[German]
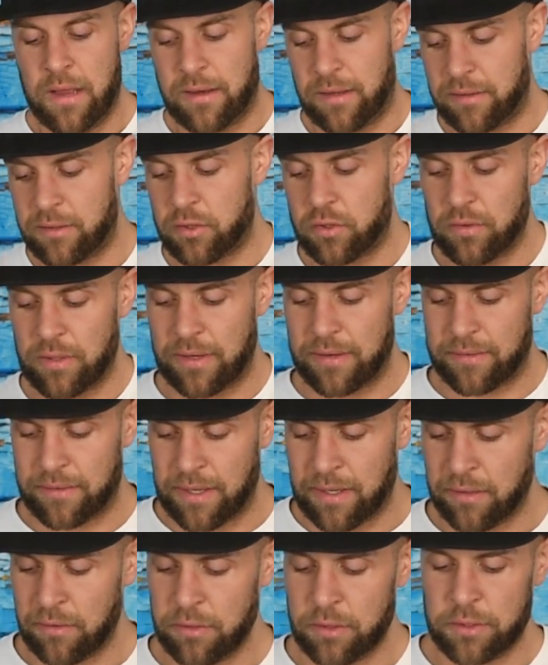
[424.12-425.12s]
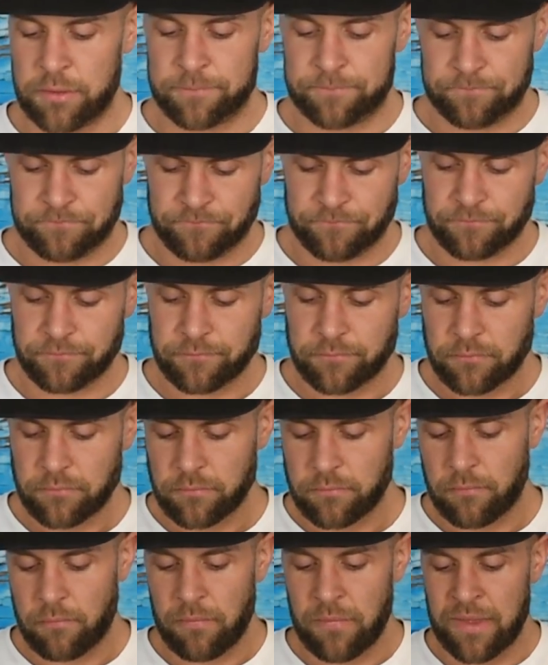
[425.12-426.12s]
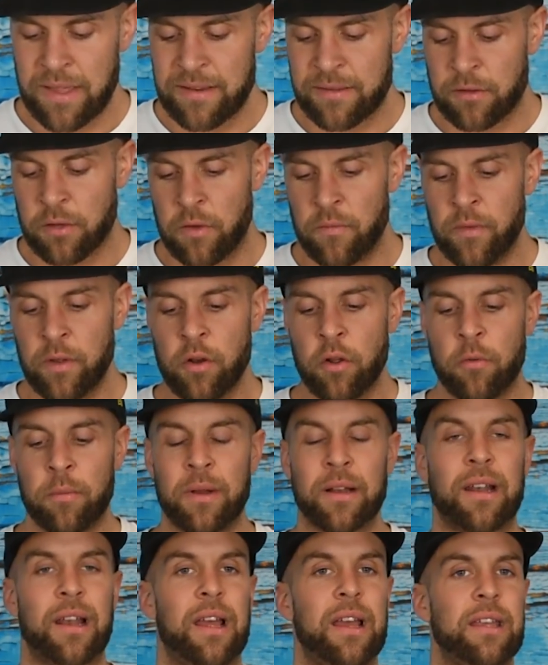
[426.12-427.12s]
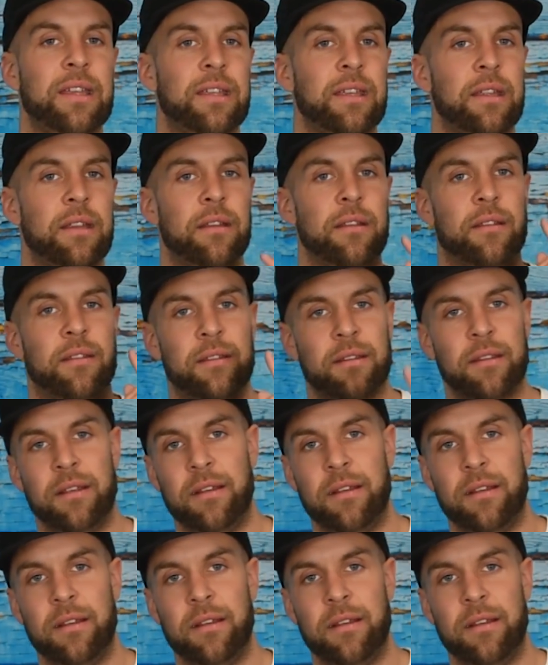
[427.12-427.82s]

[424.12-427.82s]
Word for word: das ist schon ganz neckisch. Jetzt können wir noch mal gleich ins,